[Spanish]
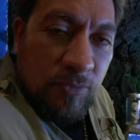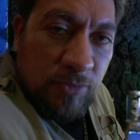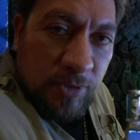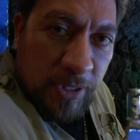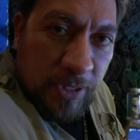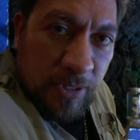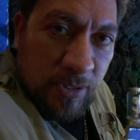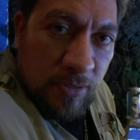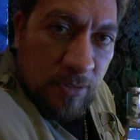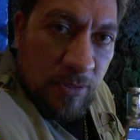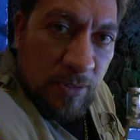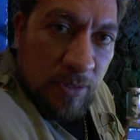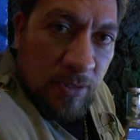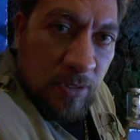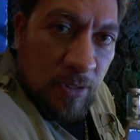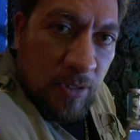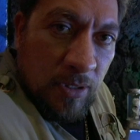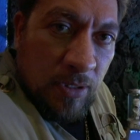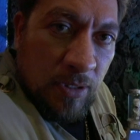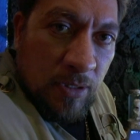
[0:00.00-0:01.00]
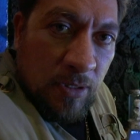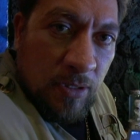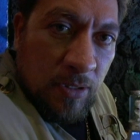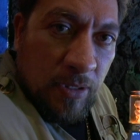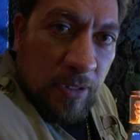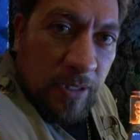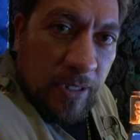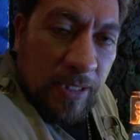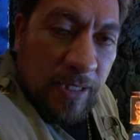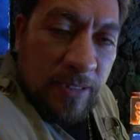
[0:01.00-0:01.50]
ser
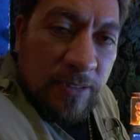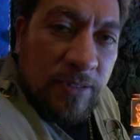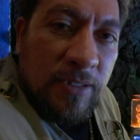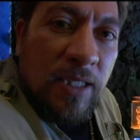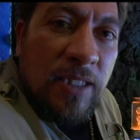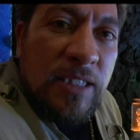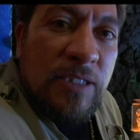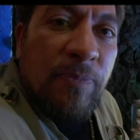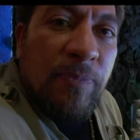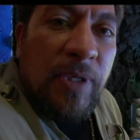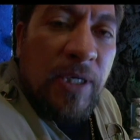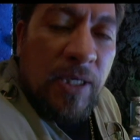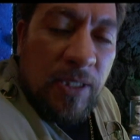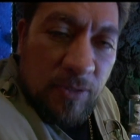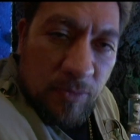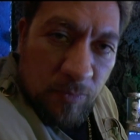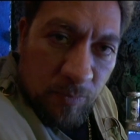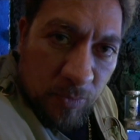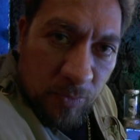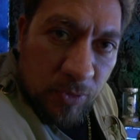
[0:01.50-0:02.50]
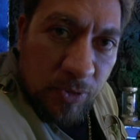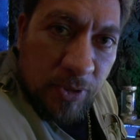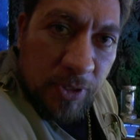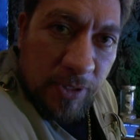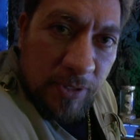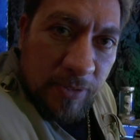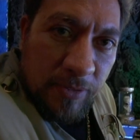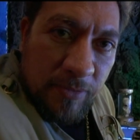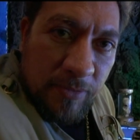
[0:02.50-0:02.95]
que está esperando por ti.